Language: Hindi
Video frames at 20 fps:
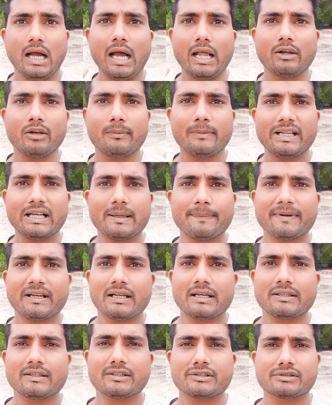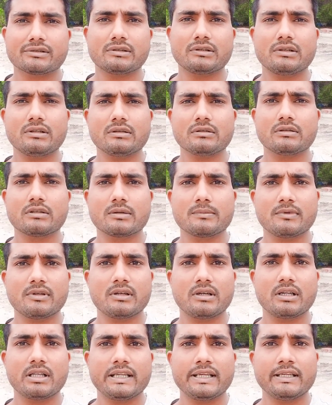हेलो मेरे प्यारे दोस्तों गुड
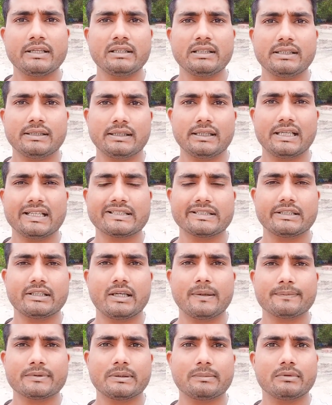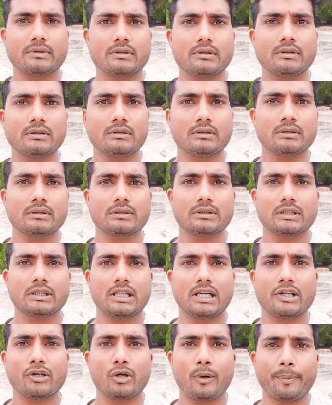मॉर्निंग कैसे हैं आप सब लोग
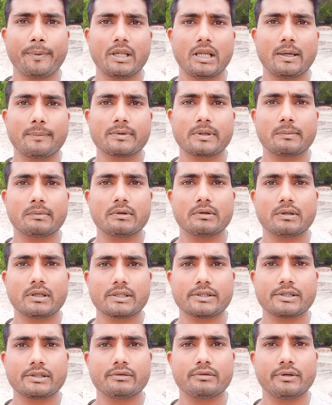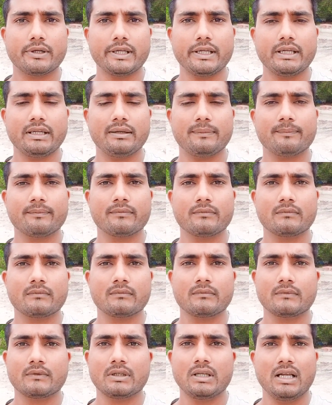आई होप कि आप सब लोग अच्छे होंगे
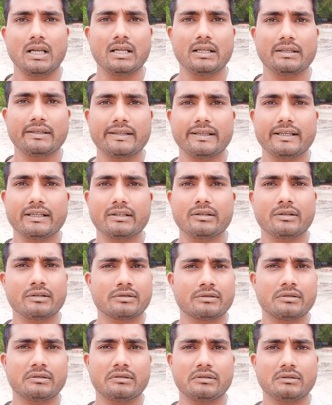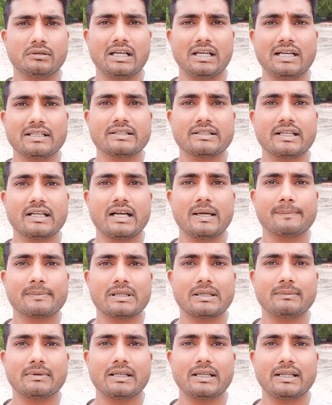देखिए दोस्तों आज
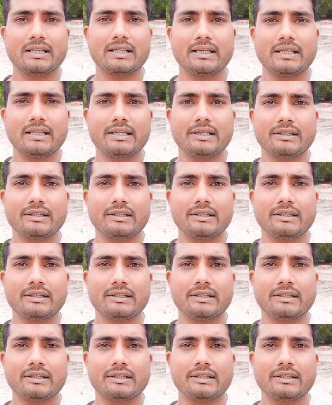आपका भाई